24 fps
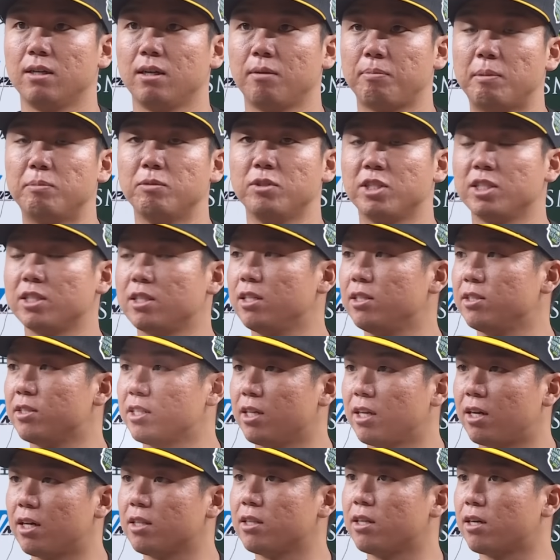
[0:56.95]
やっぱ無失点に
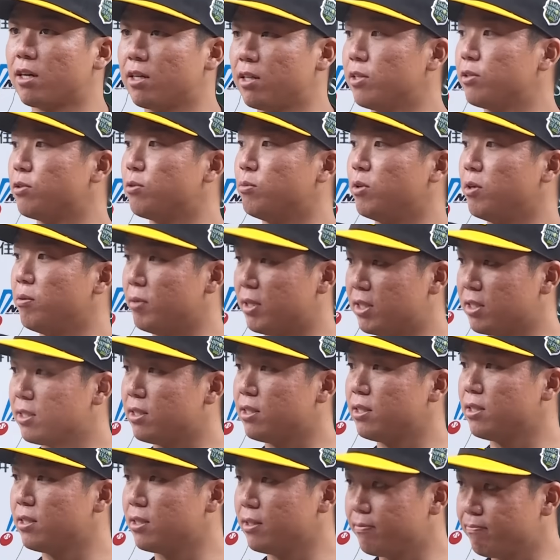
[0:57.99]
つながったかなと思いま
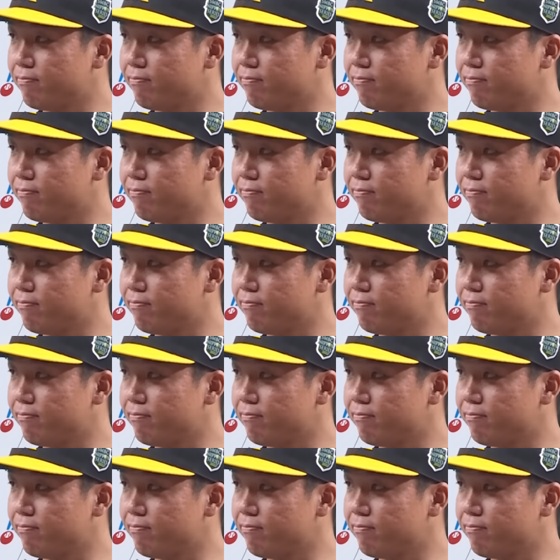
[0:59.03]
す。